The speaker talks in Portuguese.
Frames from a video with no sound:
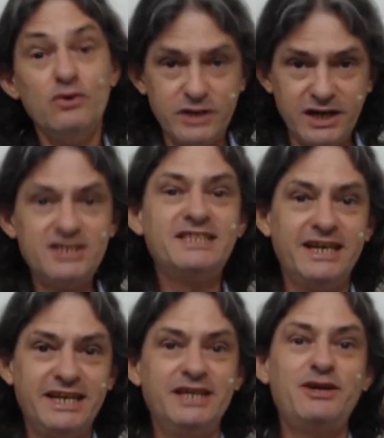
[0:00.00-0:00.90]
O grande
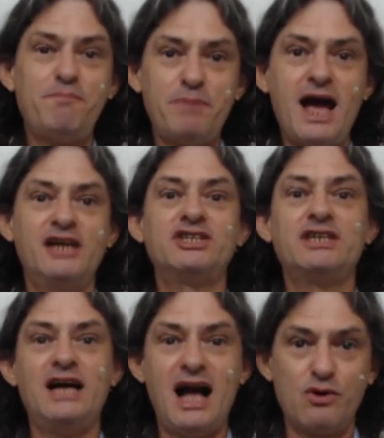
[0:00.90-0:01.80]
segredo é a
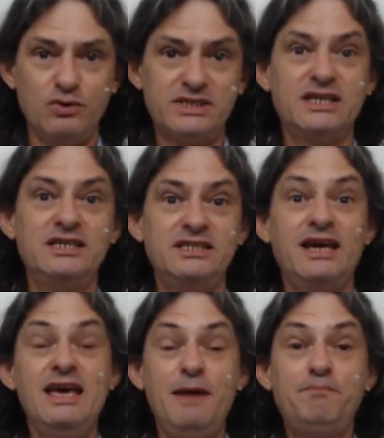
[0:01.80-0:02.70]
prática, a
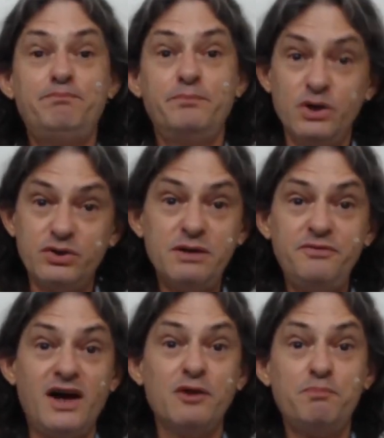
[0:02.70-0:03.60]
constância. É, eu
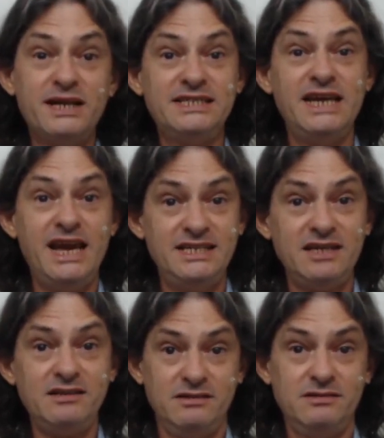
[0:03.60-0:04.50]
sempre falo
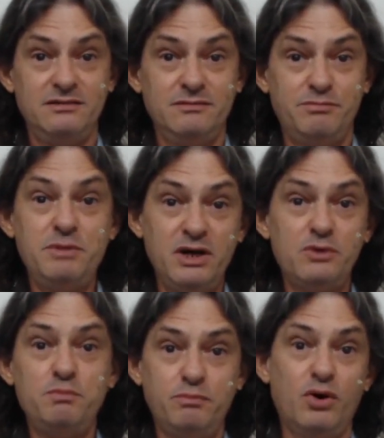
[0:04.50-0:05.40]
paciência,
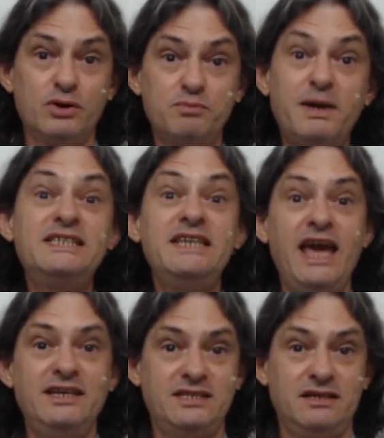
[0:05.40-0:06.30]
primeiro ponto,
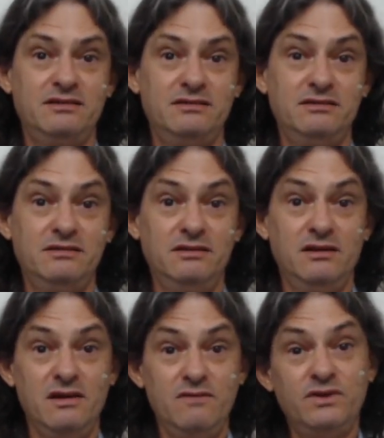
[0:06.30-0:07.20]
paciência.
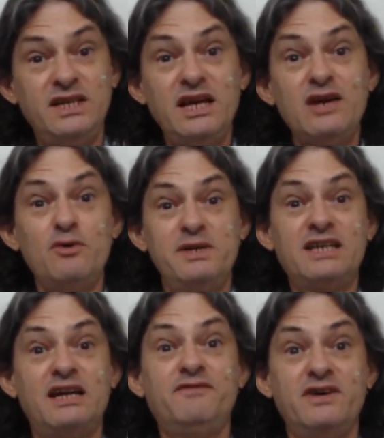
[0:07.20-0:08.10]
Você tem que
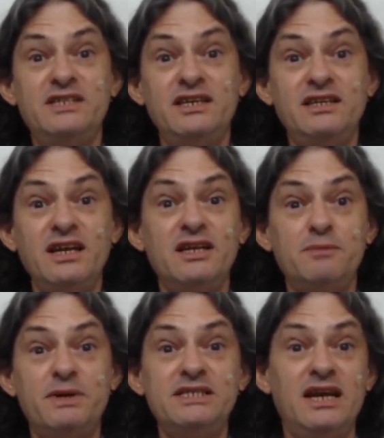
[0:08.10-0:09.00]
começar a fazer e tem que
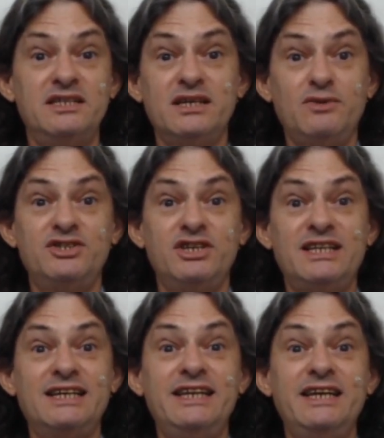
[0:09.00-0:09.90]
ter paciência. Não
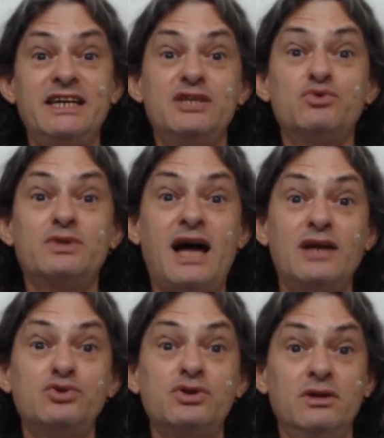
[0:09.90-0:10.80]
adianta querer
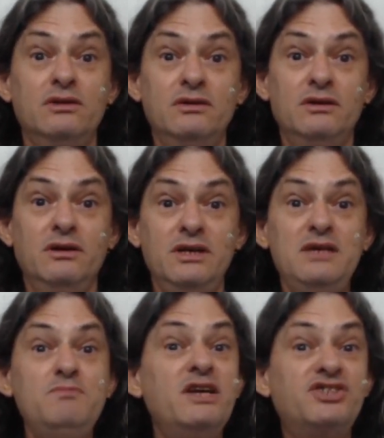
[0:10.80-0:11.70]
resultados
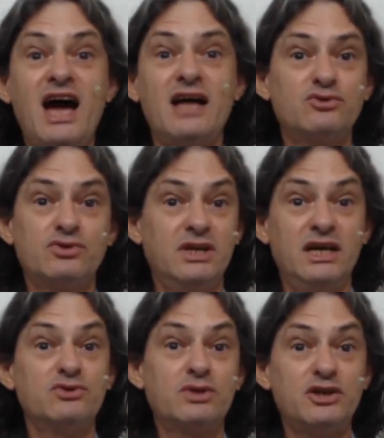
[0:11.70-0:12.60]
imediatos,
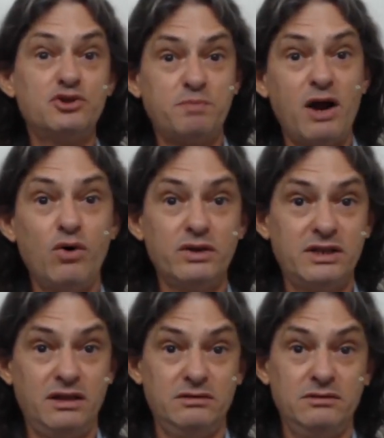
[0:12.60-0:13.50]
resultados para ontem.